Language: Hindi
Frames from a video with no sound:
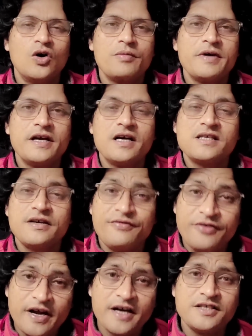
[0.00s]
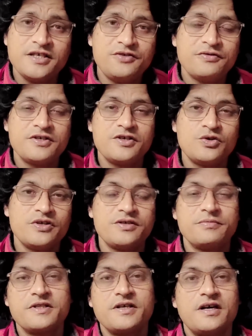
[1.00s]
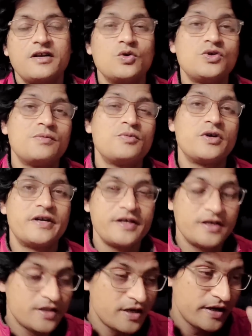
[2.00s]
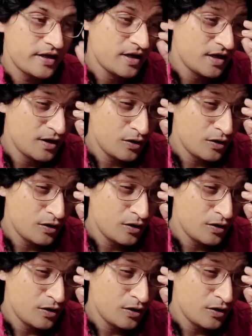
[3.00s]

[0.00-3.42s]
और मैं यहाँ से फैक्ट्स ईश्वर से जुड़े चमत्कार रोचक पौराणिक कथाएं